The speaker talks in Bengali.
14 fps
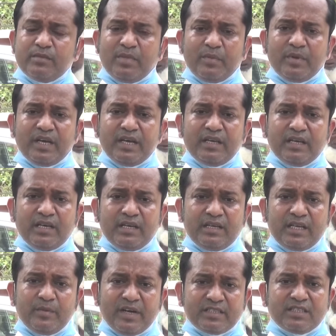সেই মামলায়
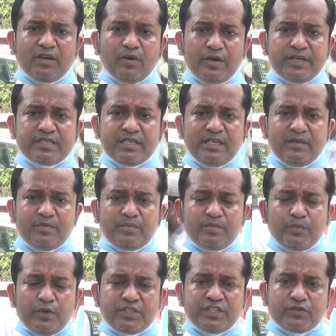রিমান্ড চাওয়া হয়েছে
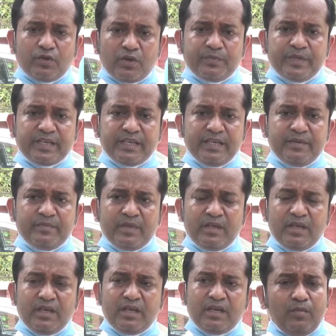পুলিশের তরফ থেকে
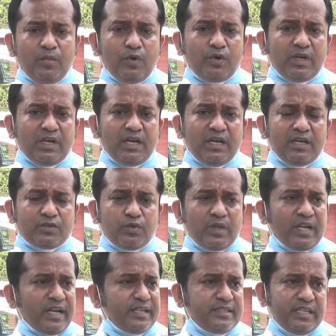মোট
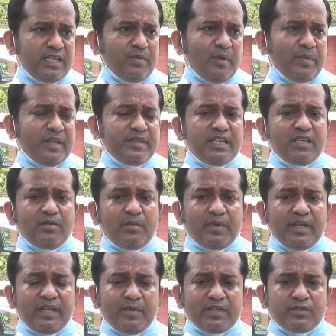সোনারগাঁর তিনটি মামলা তিনটি
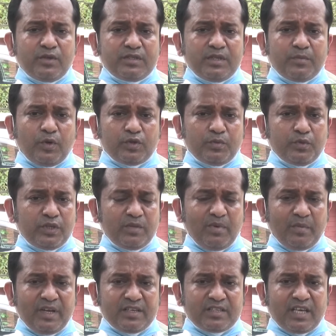মামলা রিমান্ড চলছে প্রথম দুটি
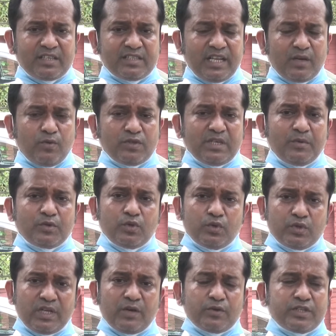মামলায় সাত চার একুশ এবং চোদ্দো
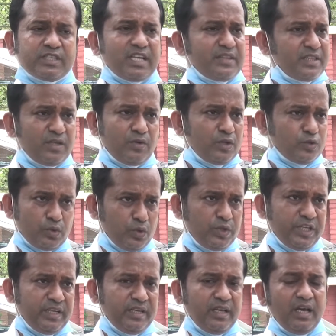চার একুশে সাত দিন করে চোদ্দো
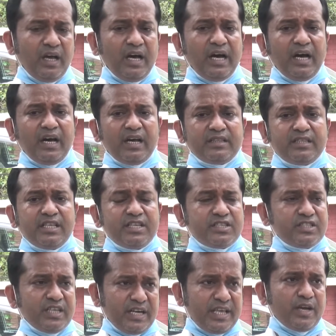দিন আর তিরিশ
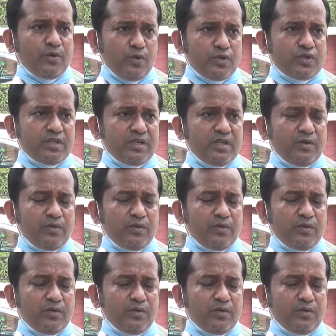চার একুশ